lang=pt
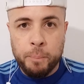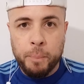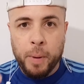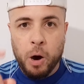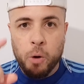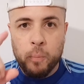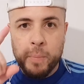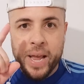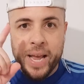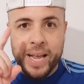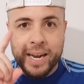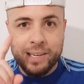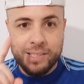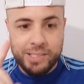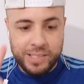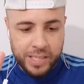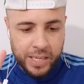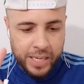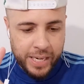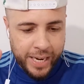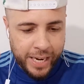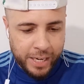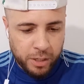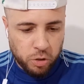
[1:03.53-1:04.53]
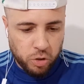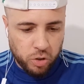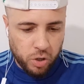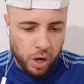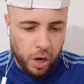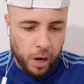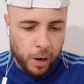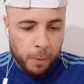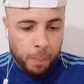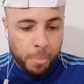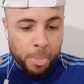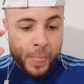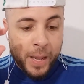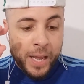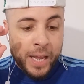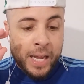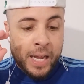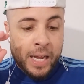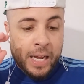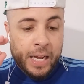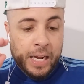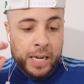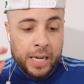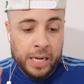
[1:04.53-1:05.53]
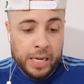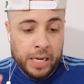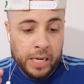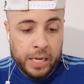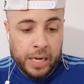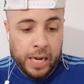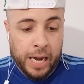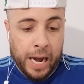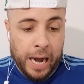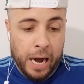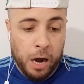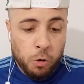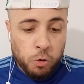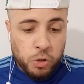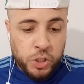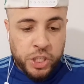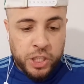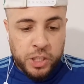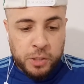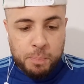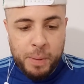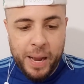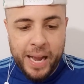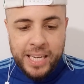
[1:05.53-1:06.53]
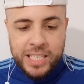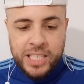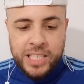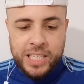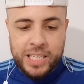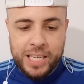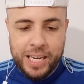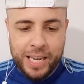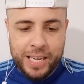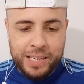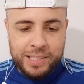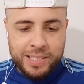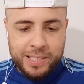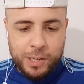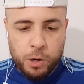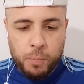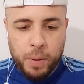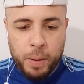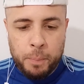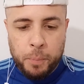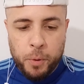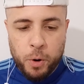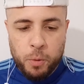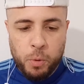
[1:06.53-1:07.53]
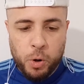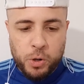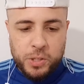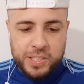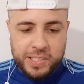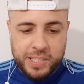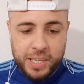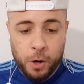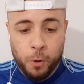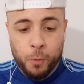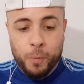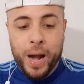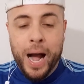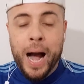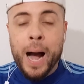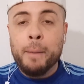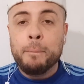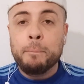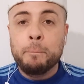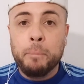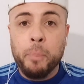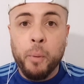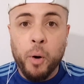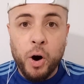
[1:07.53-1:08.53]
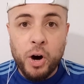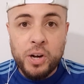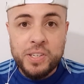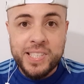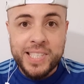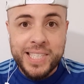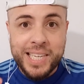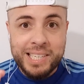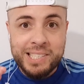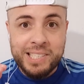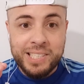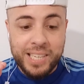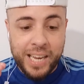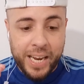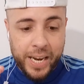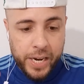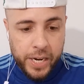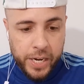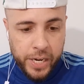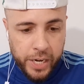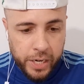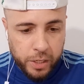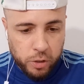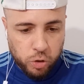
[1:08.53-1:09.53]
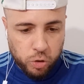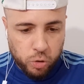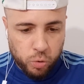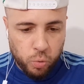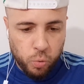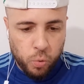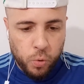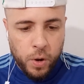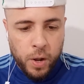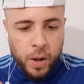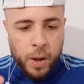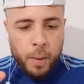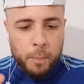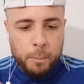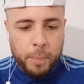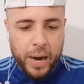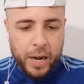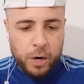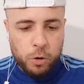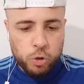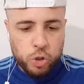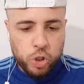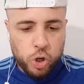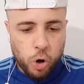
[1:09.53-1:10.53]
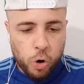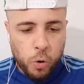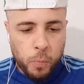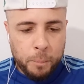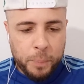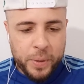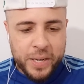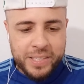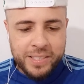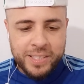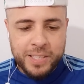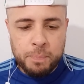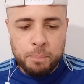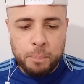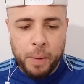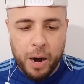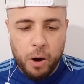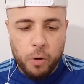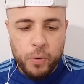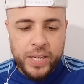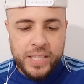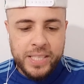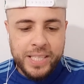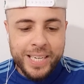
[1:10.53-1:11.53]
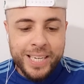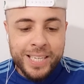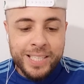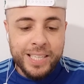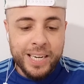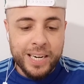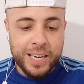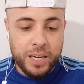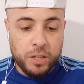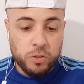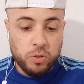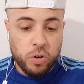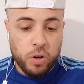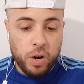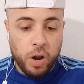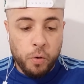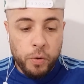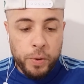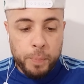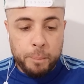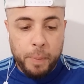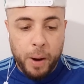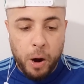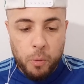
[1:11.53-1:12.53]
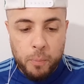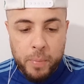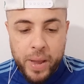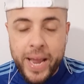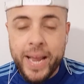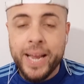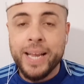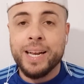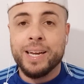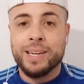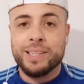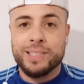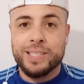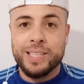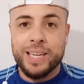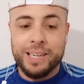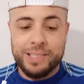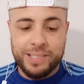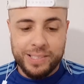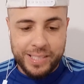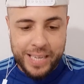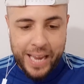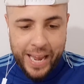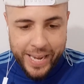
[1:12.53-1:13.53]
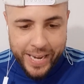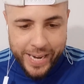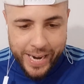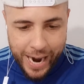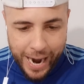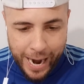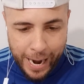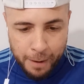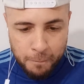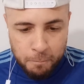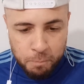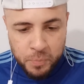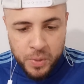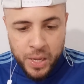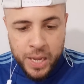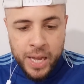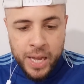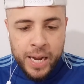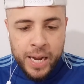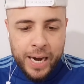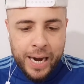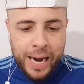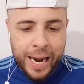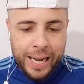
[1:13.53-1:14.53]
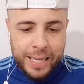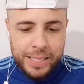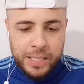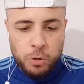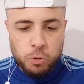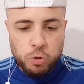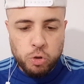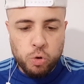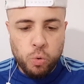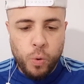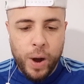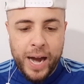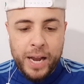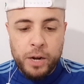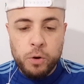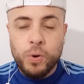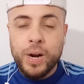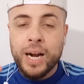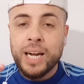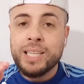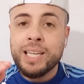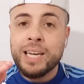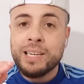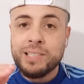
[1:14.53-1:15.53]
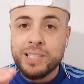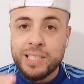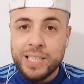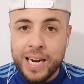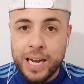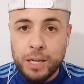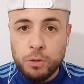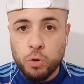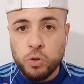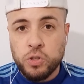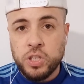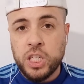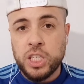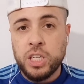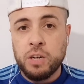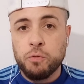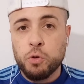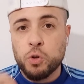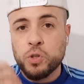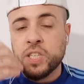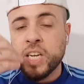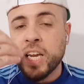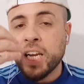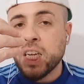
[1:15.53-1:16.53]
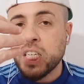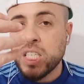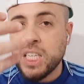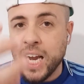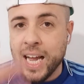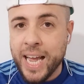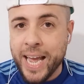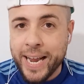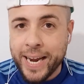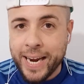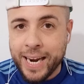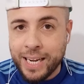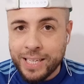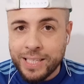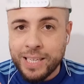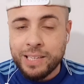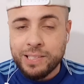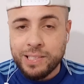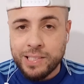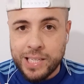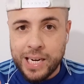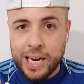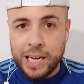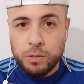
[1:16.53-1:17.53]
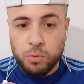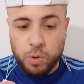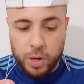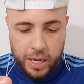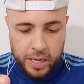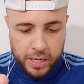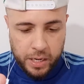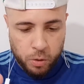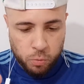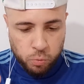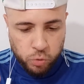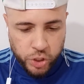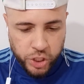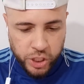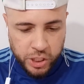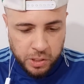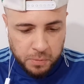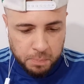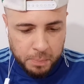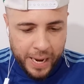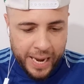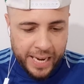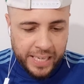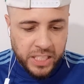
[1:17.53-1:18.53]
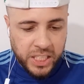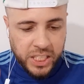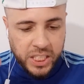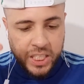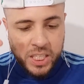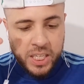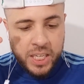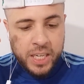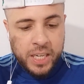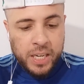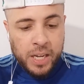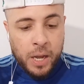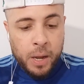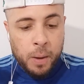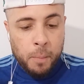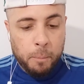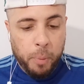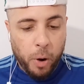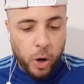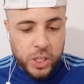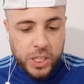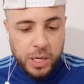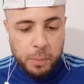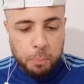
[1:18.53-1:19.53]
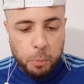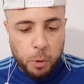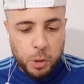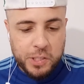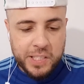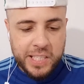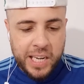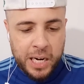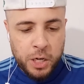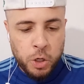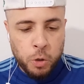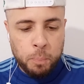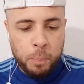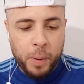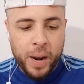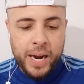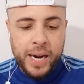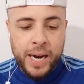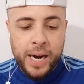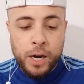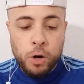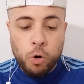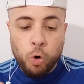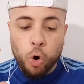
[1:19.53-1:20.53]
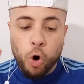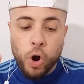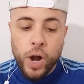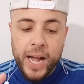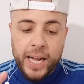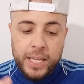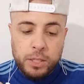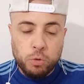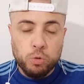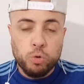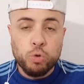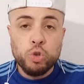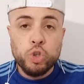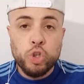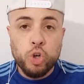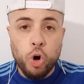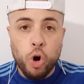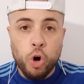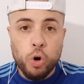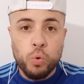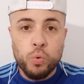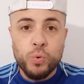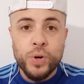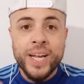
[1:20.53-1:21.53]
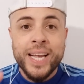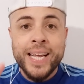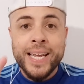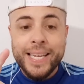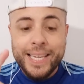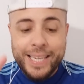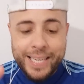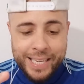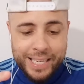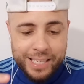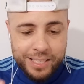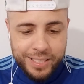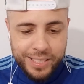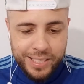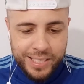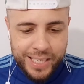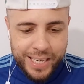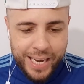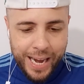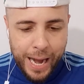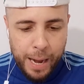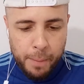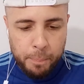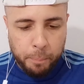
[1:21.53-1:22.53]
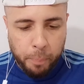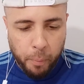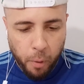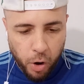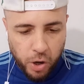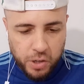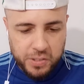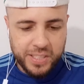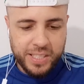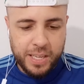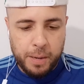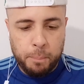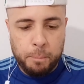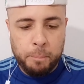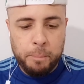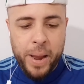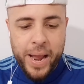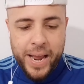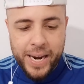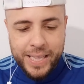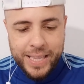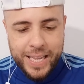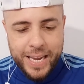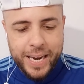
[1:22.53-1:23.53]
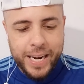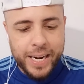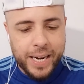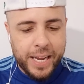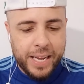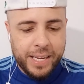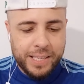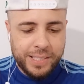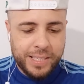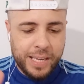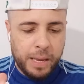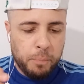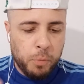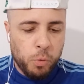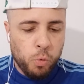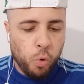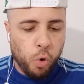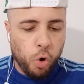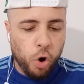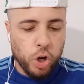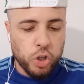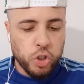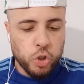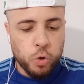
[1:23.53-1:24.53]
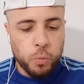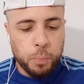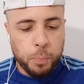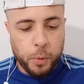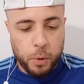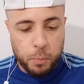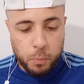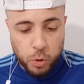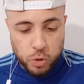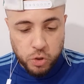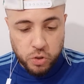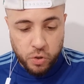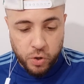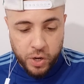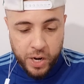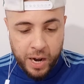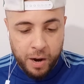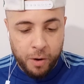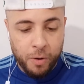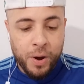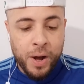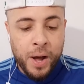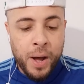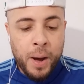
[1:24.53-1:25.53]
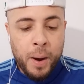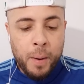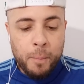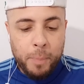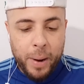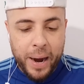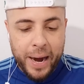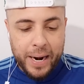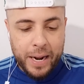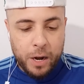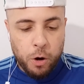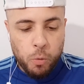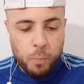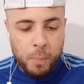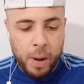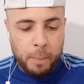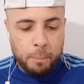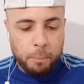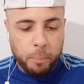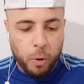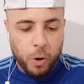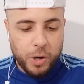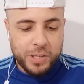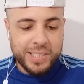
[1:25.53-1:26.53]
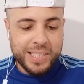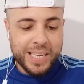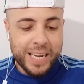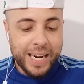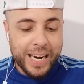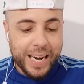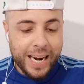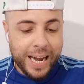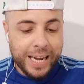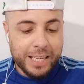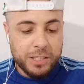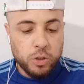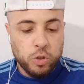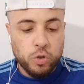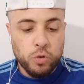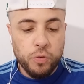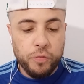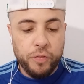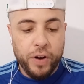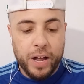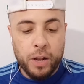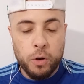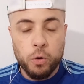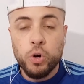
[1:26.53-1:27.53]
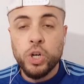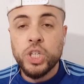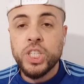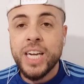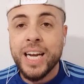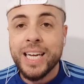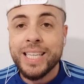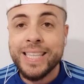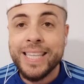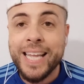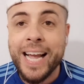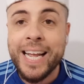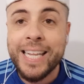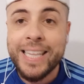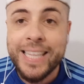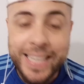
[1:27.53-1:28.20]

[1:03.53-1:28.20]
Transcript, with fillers: e Palmeiras. Se liguem só. A 1xBet lança uma promoção aposta sem risco para o jogo principal entre Internacional e Palmeiras na Série A. Cada usuário cadastrado, ou seja, você que já é cadastrado lá na 1xBet, pode apostar no placar correto do jogo e se a aposta perder, recebe um código promocional para uma aposta grátis no valor de até